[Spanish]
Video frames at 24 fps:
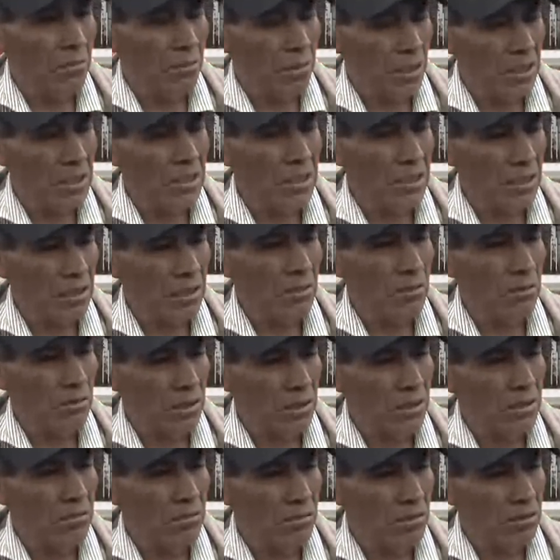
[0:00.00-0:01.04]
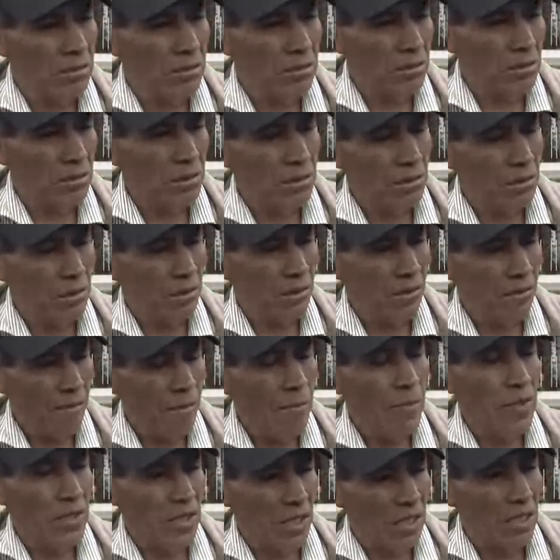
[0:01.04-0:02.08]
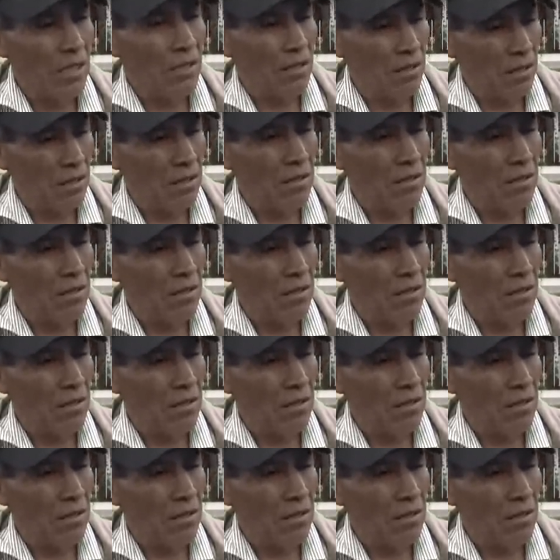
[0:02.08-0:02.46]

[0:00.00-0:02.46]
pasa durísimo muy fuerte. Sí.